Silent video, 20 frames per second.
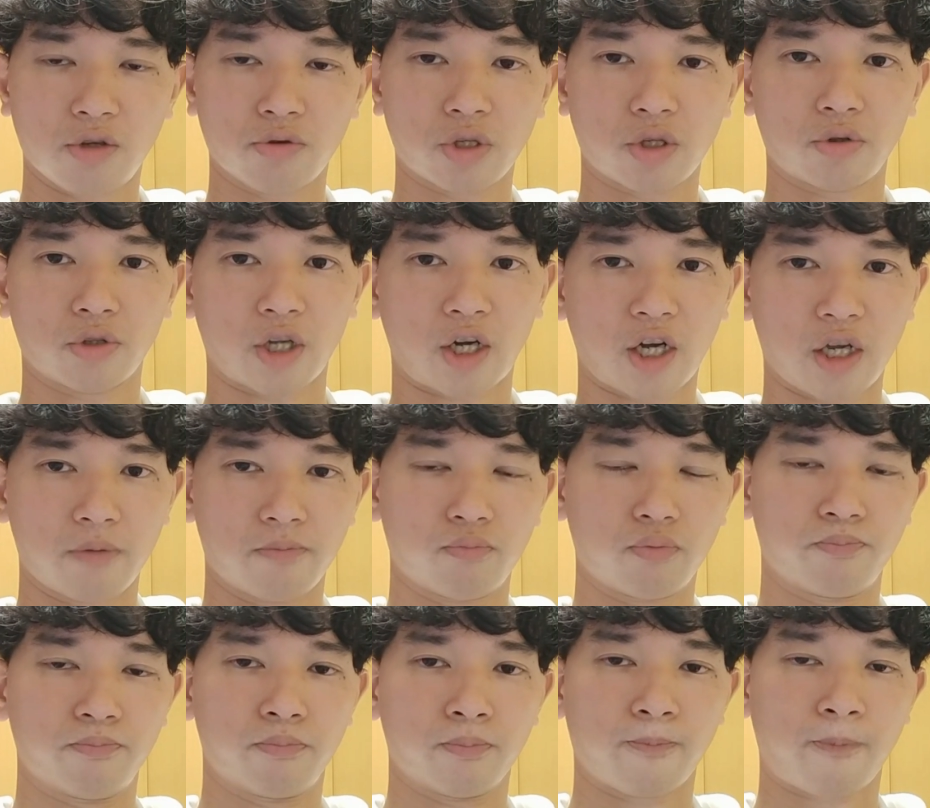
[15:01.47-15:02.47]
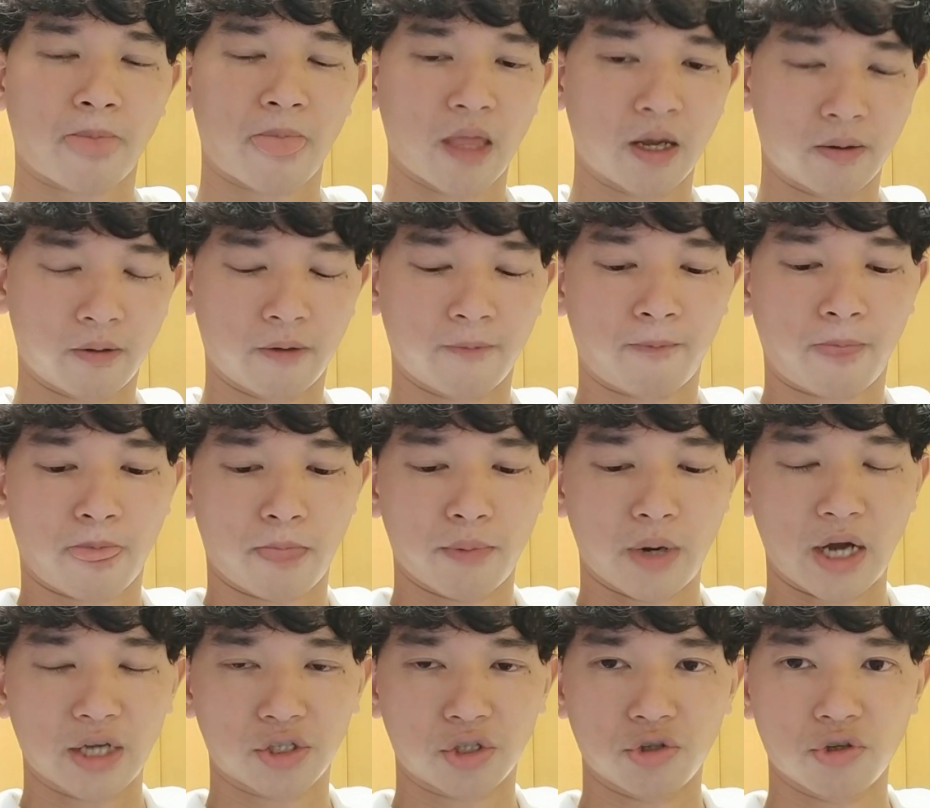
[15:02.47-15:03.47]
用性の高い、ま
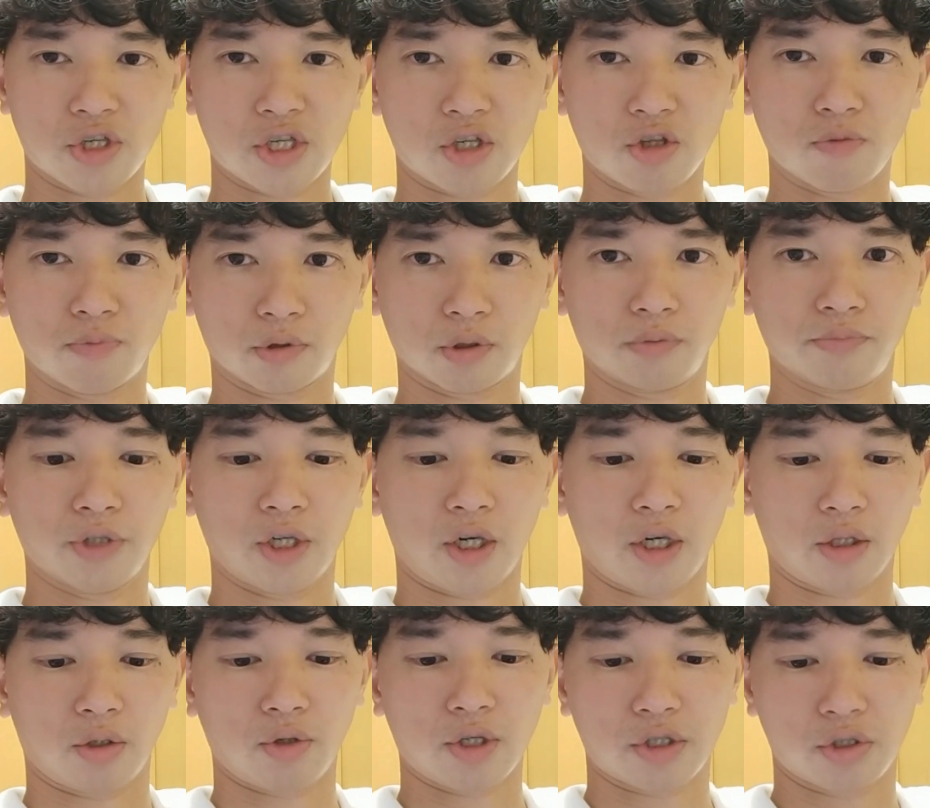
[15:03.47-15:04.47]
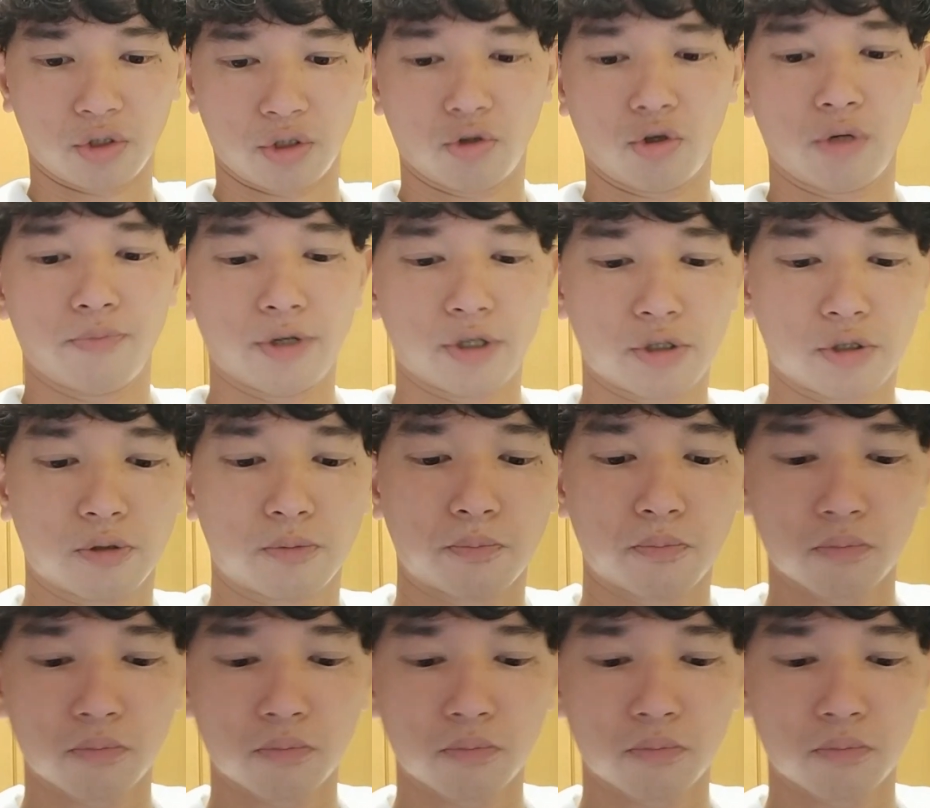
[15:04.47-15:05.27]
あ、圧入式のボトムブラケットがついております。